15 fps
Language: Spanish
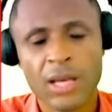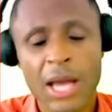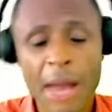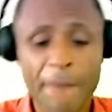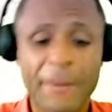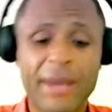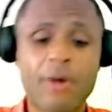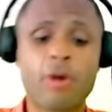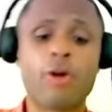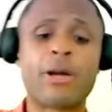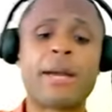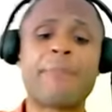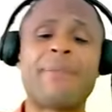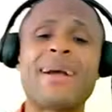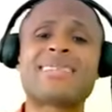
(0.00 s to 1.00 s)
Pero lo
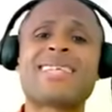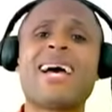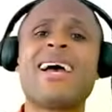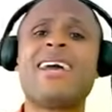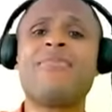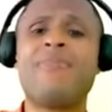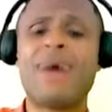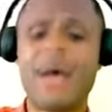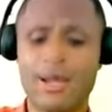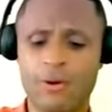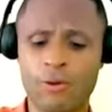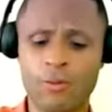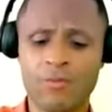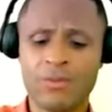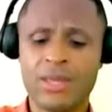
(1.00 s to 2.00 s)
que pasa
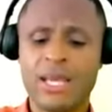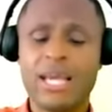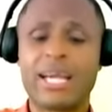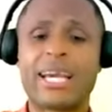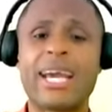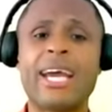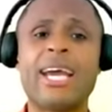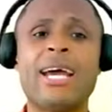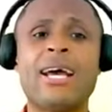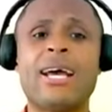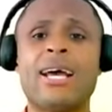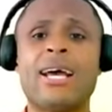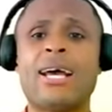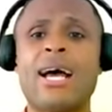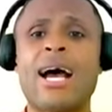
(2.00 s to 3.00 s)
hermano, que
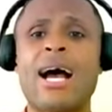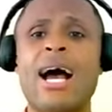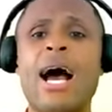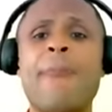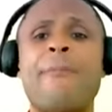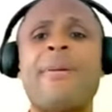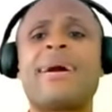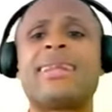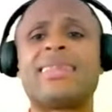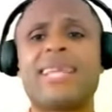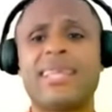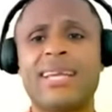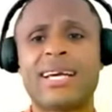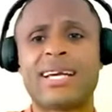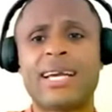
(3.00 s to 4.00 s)
aparte
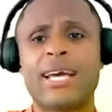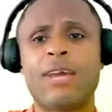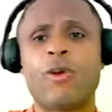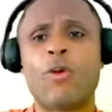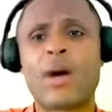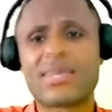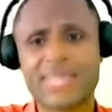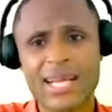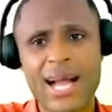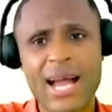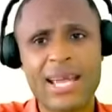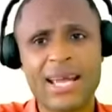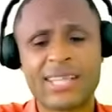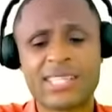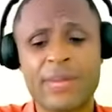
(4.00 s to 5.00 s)
de que lo hacen
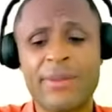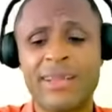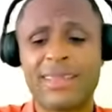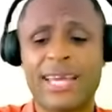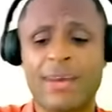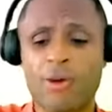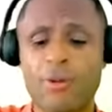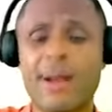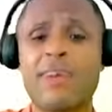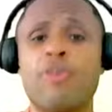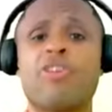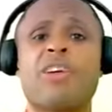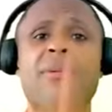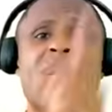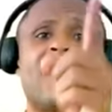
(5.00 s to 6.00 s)
ahí en el cementerio, van y lo
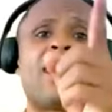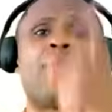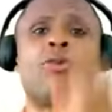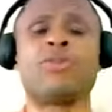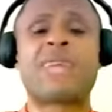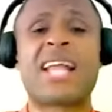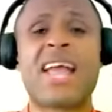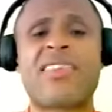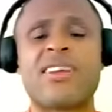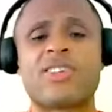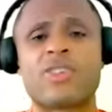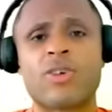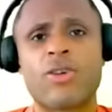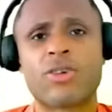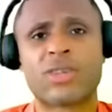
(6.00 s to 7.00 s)
llevan a la montaña del
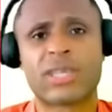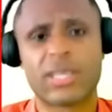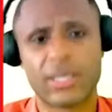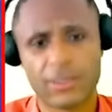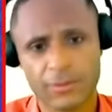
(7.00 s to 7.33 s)
sorte.